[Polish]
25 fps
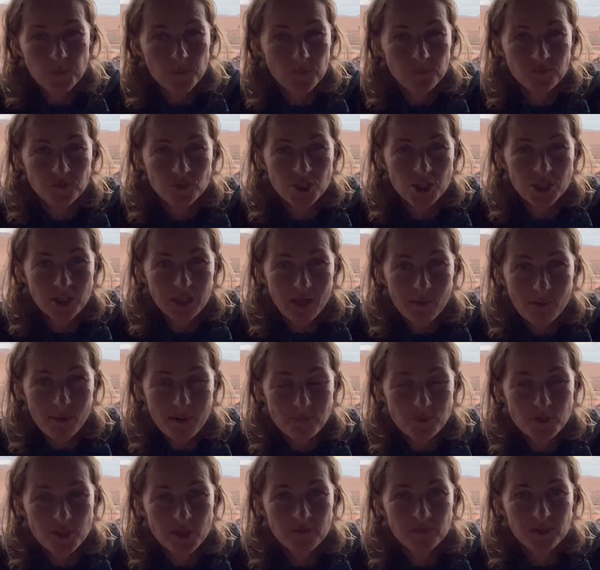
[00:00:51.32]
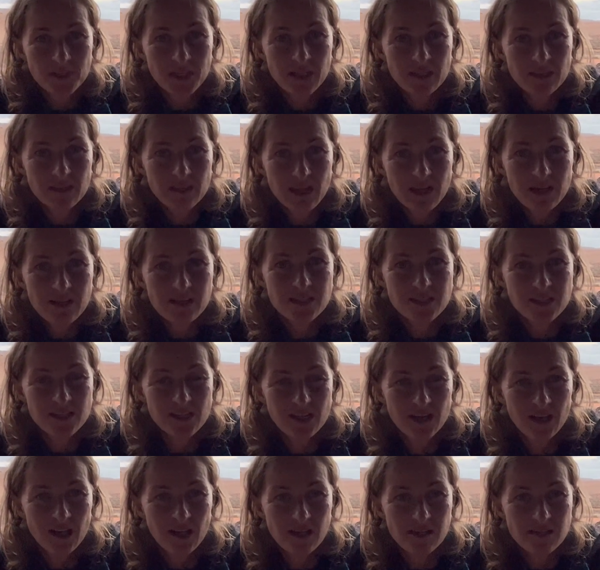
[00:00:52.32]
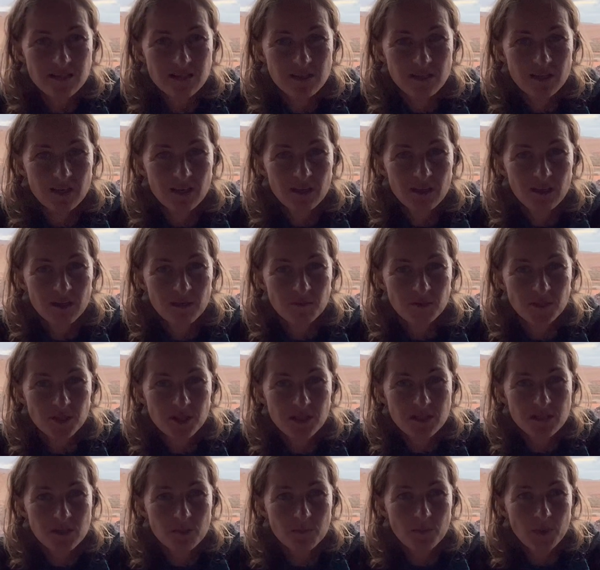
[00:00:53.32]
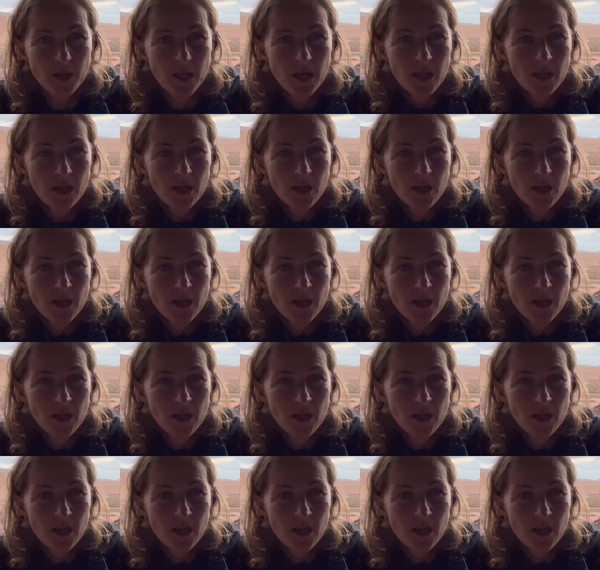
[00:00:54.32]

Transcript: wczytałam się w ten tekst grecki i myślę sobie,